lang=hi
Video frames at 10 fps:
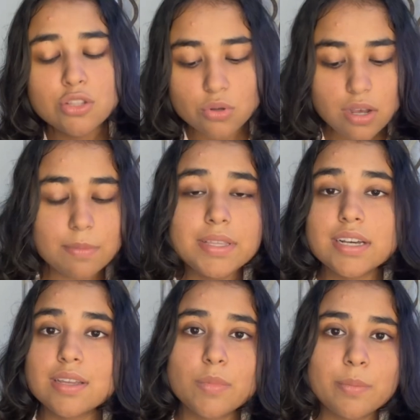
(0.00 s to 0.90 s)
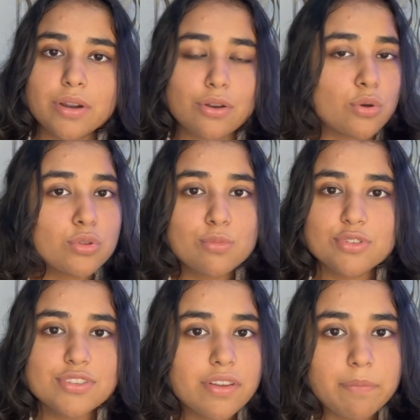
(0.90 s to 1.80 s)
तो अभी अगर मैं पढ़ रहा हूँ तो
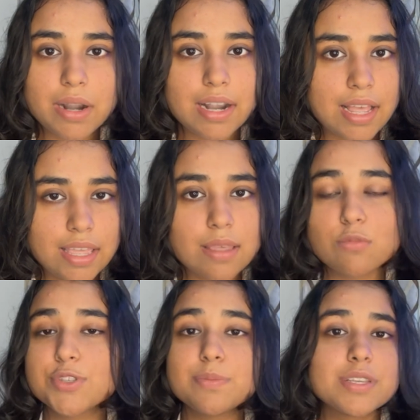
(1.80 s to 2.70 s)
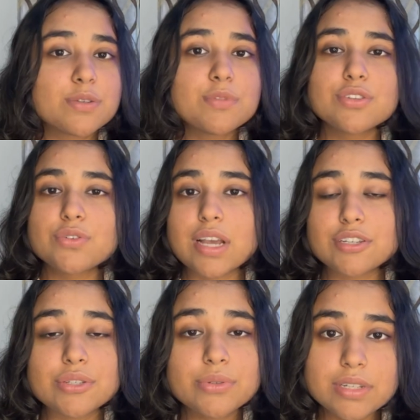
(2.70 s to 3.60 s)
मुझे सिर्फ पढ़ना है मुझे बीच में
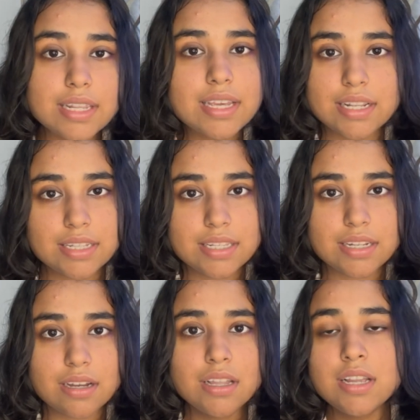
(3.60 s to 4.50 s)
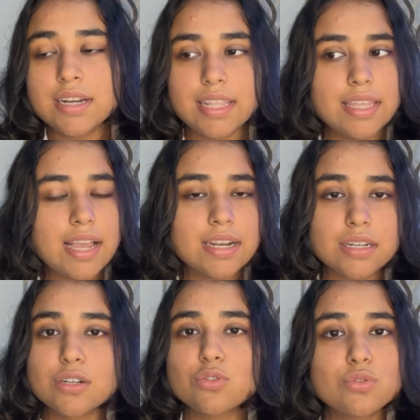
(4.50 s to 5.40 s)
डिस्ट्रैक्शन को नहीं आने देना ठीक है एंड
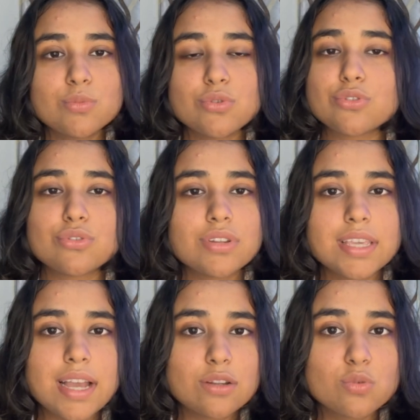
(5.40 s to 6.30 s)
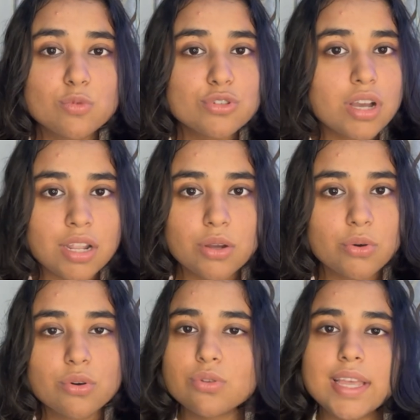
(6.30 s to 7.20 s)
अगर तो तुम सोच रहे हो ना कि यार तुम कुछ अलग
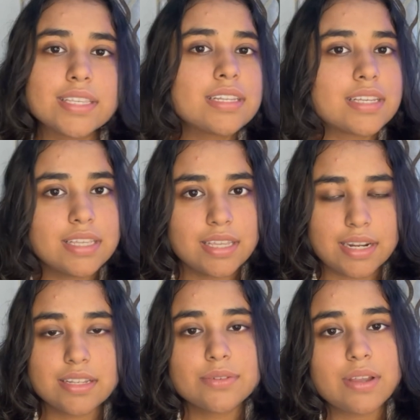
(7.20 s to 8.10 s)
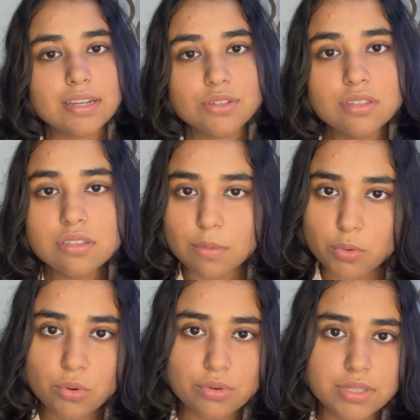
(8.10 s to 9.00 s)
हो तो ऐसा नहीं है डिस्ट्रैक्शन
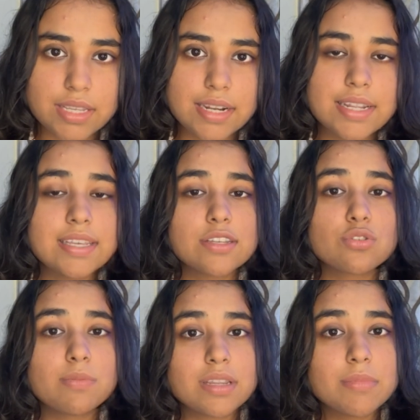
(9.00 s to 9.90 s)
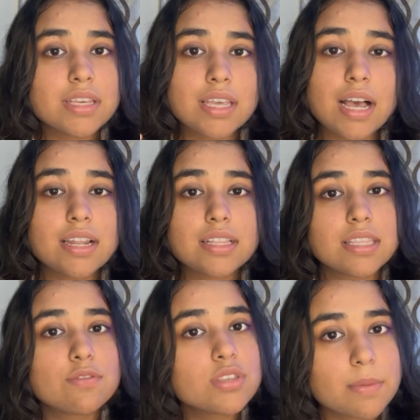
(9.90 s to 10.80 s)
सबको होती है ठीक है जो मन में ख्याल आते
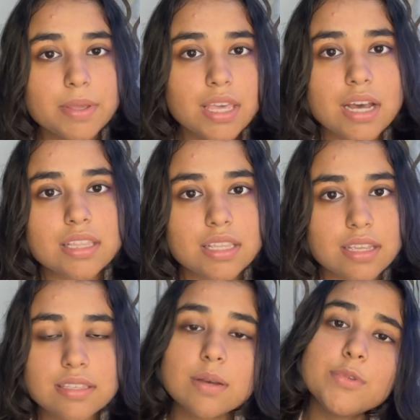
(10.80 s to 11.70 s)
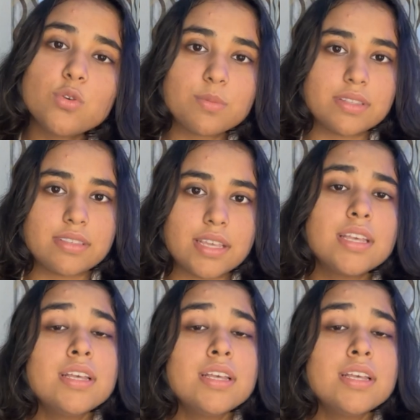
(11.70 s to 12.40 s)
हैं वो सबके आते हैं सब ह्यूमन्स है